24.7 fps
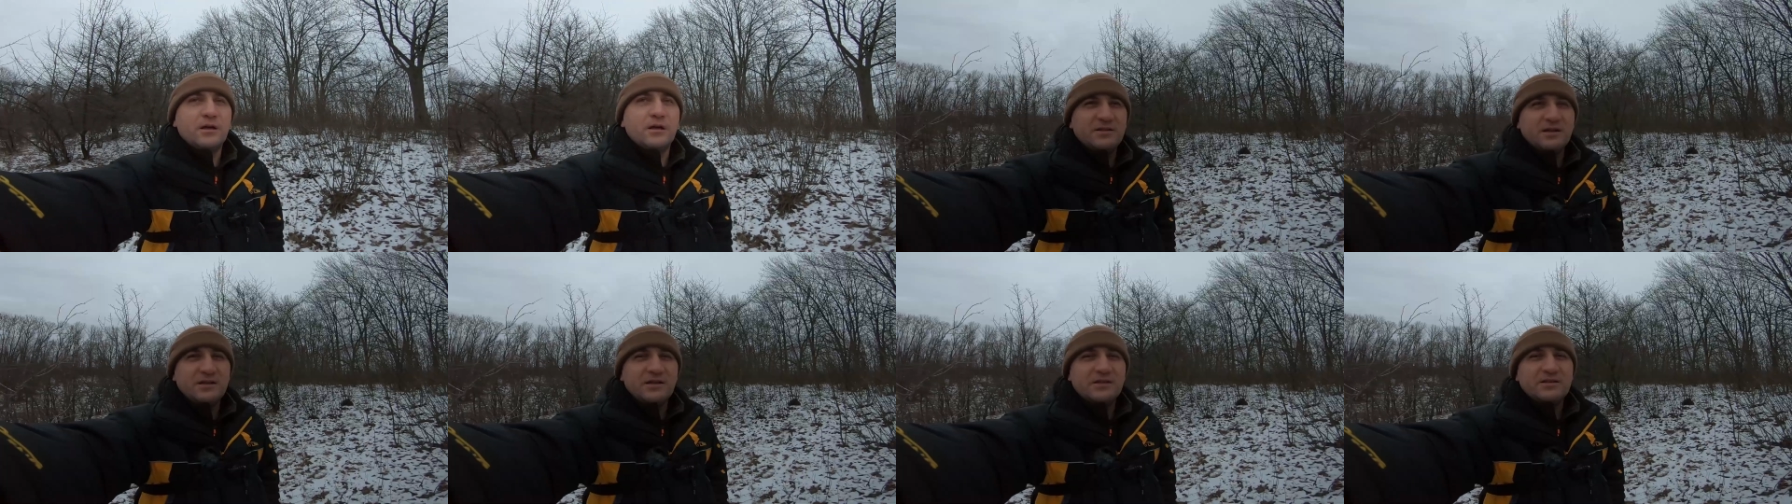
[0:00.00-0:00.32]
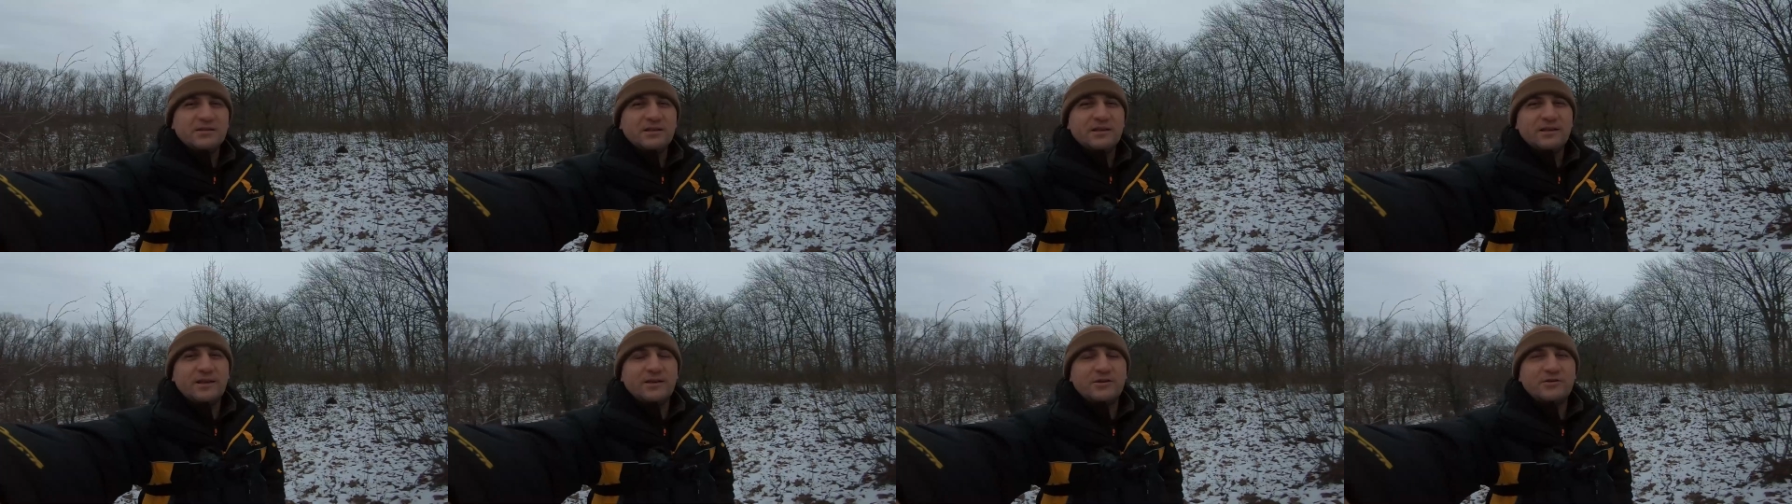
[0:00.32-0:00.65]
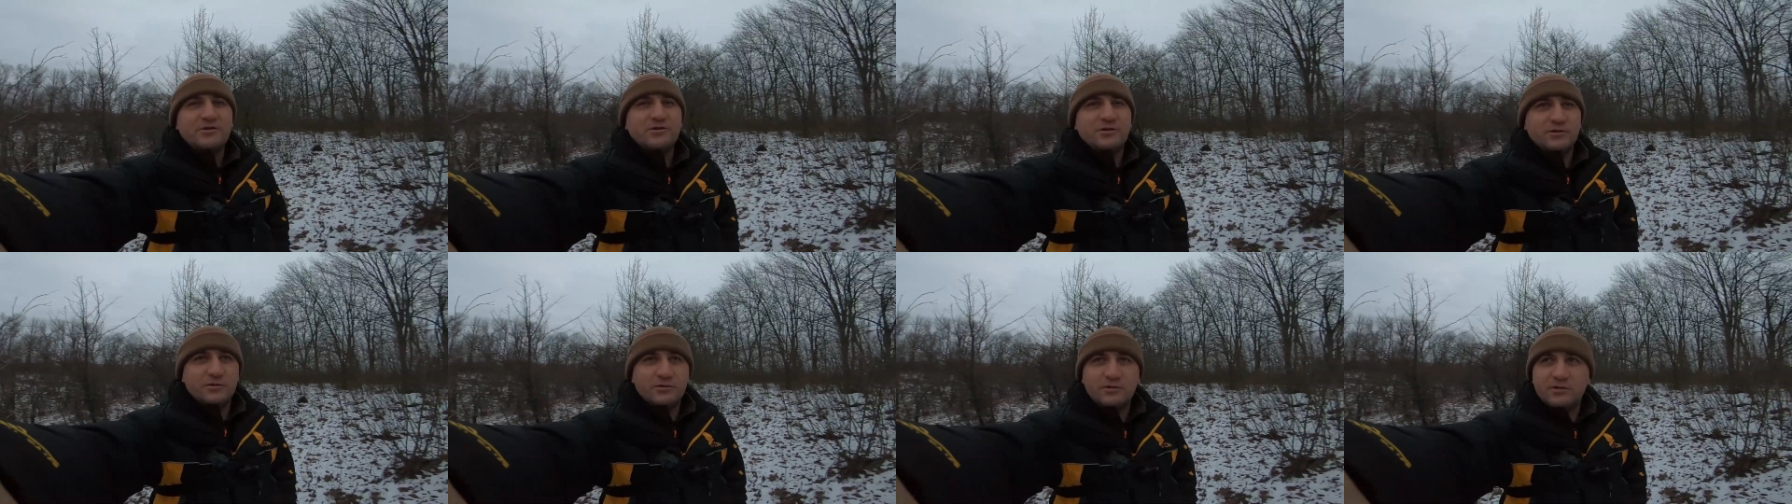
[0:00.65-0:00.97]
Цель и
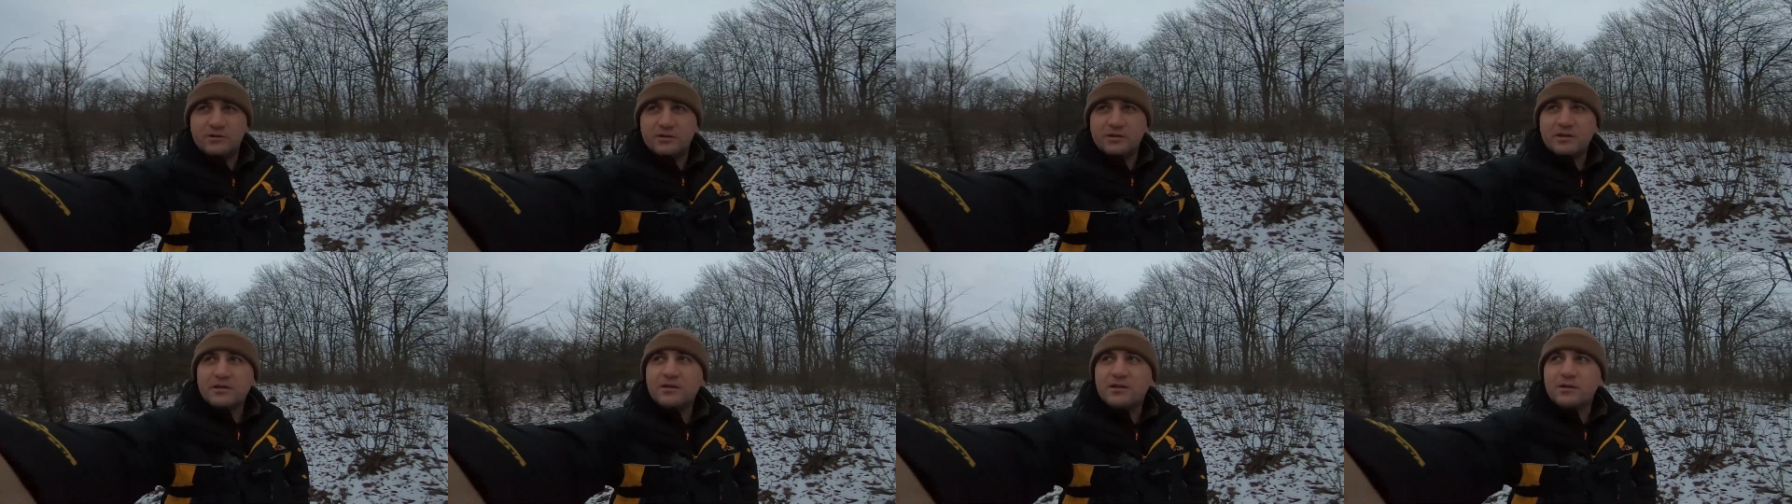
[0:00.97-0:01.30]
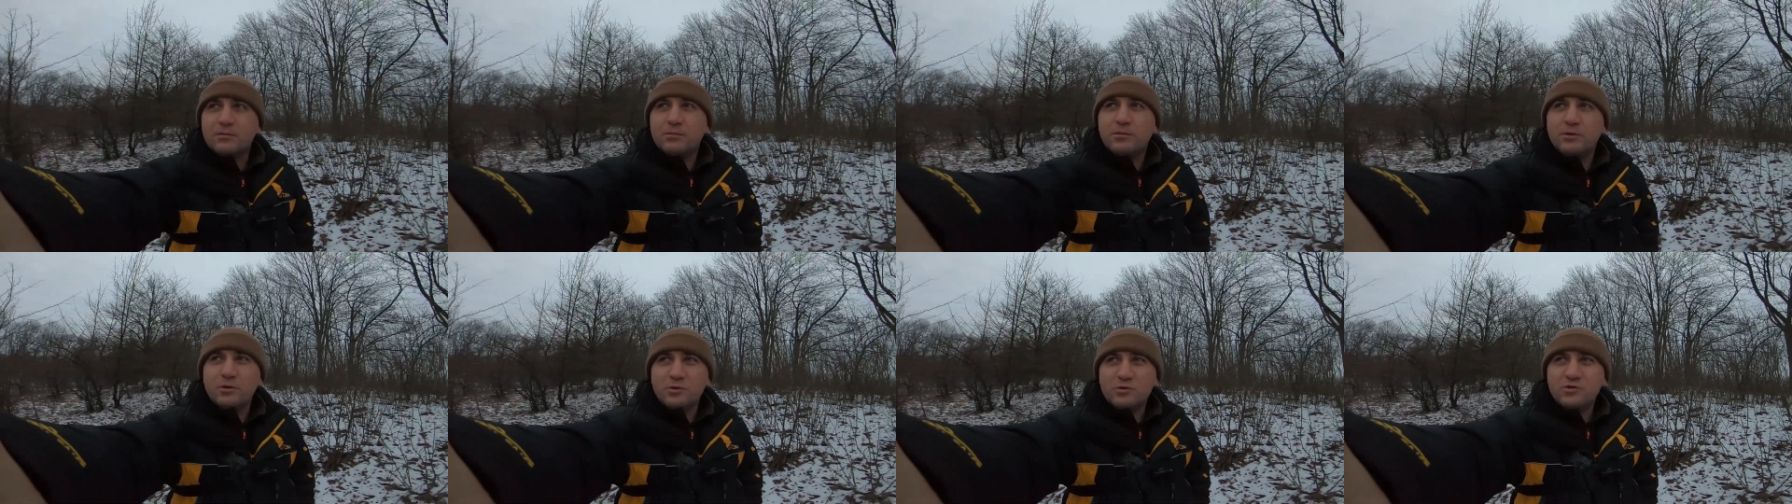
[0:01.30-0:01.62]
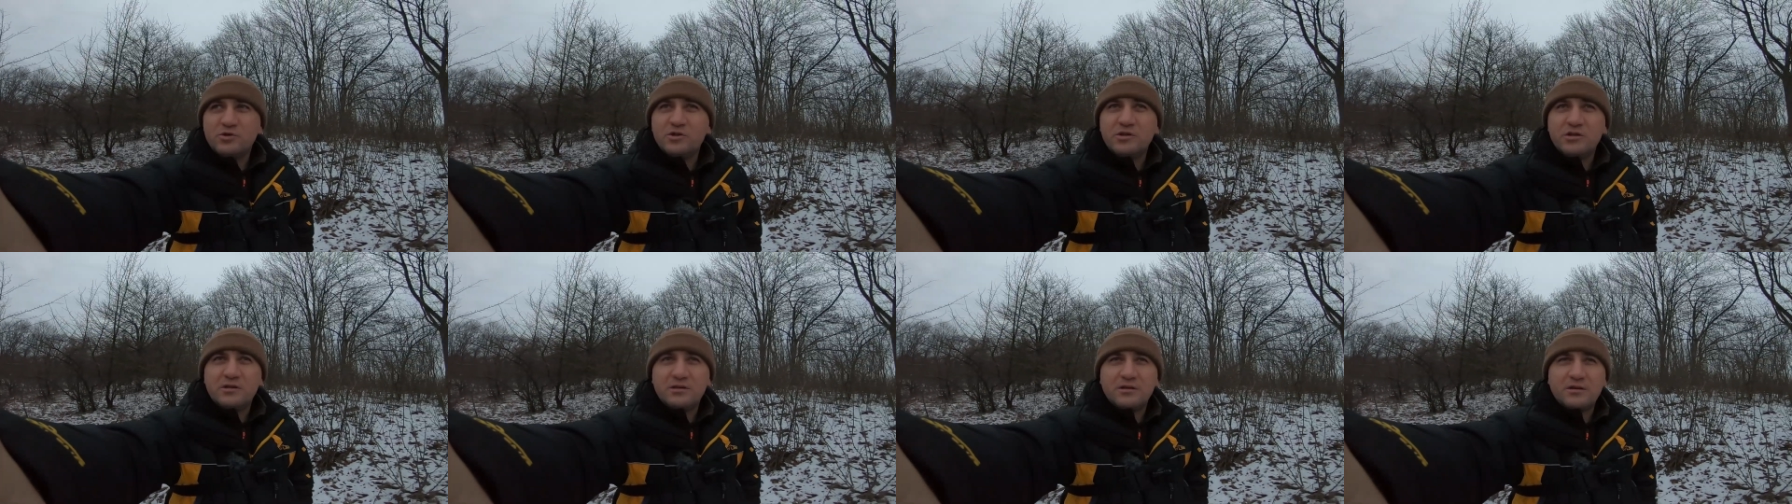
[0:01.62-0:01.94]
задача сегодня это
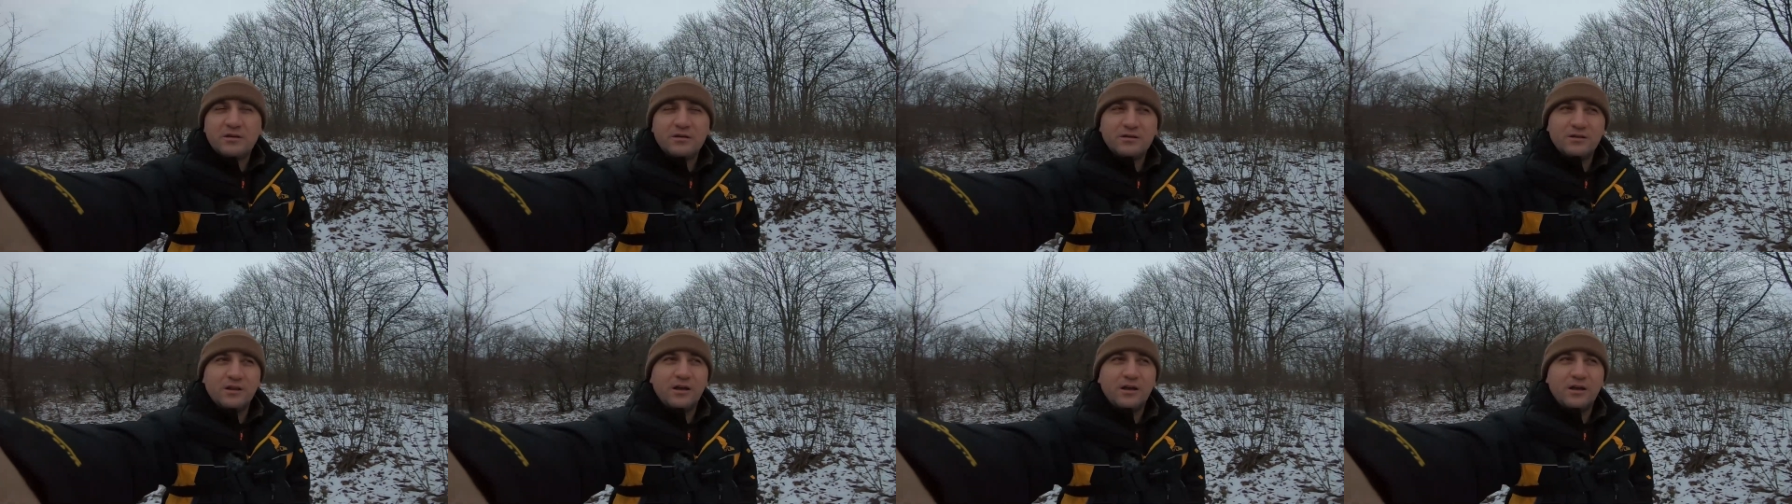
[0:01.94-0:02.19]
получить